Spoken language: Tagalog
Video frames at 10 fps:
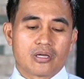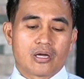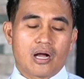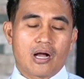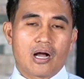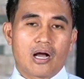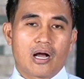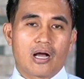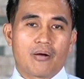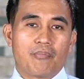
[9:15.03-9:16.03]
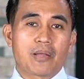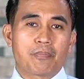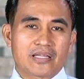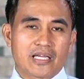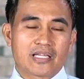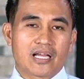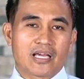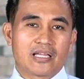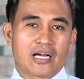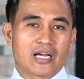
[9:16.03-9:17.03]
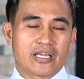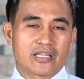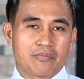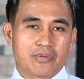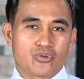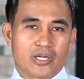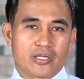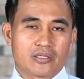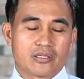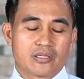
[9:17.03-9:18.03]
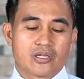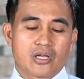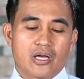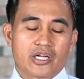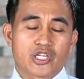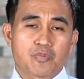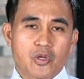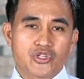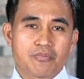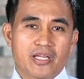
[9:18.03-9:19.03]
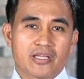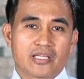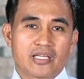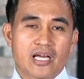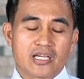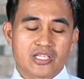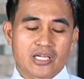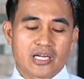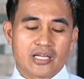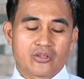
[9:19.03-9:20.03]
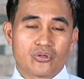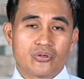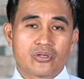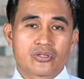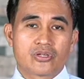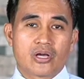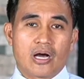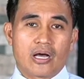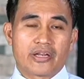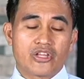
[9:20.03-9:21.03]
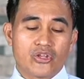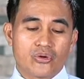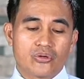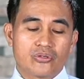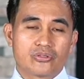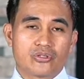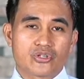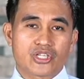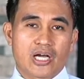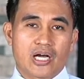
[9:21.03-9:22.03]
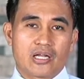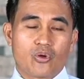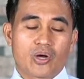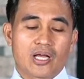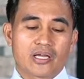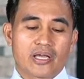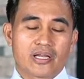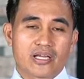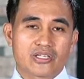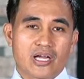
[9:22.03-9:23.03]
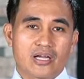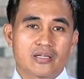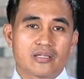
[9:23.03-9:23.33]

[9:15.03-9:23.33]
Uh, malipatan na lang kag hindi masulat. Responsibilidad ina nga sagrado uh, ninyo no sa local nga iglesia